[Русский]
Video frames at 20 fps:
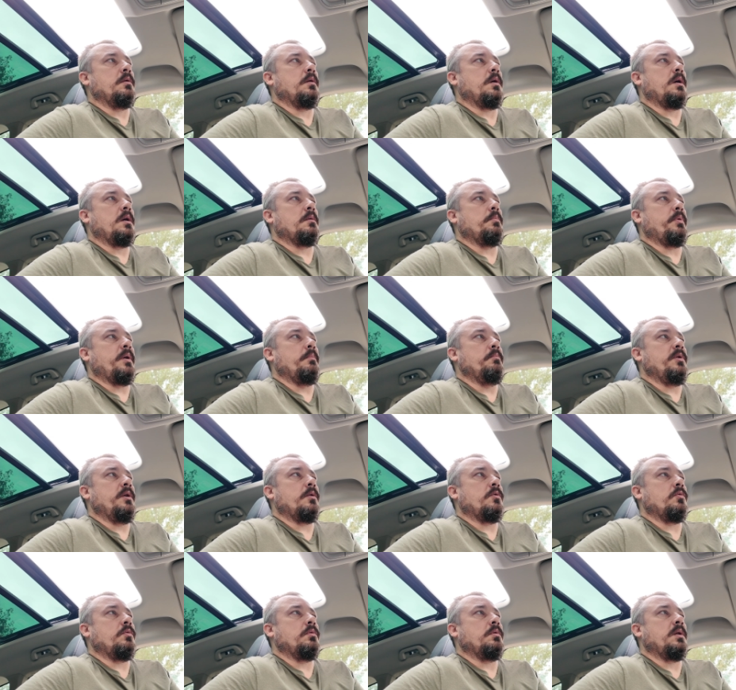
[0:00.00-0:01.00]
а, к
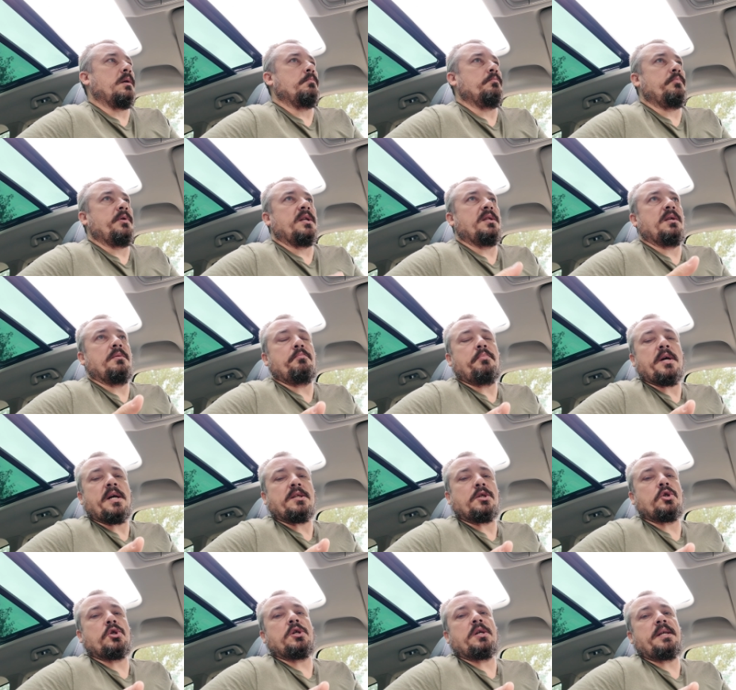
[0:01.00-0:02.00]
примеру, там
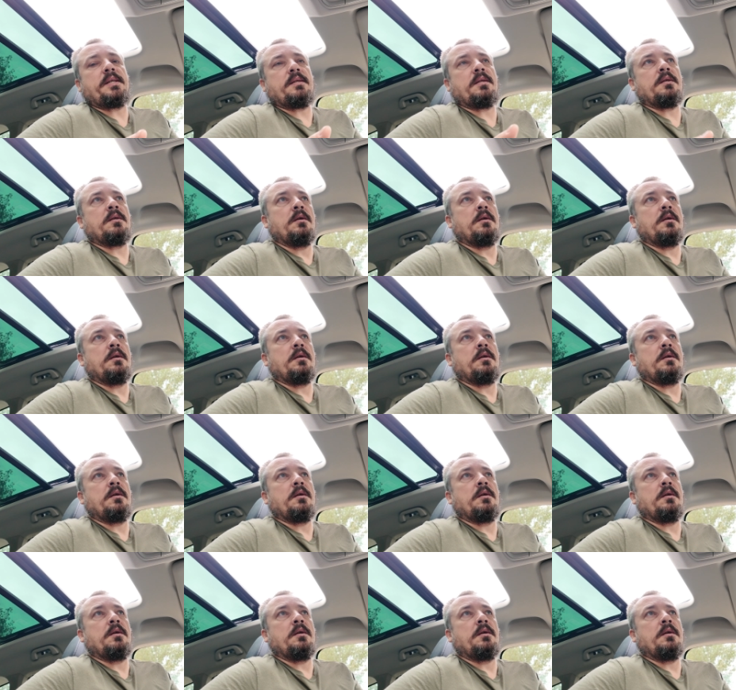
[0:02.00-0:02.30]
5,5, 6,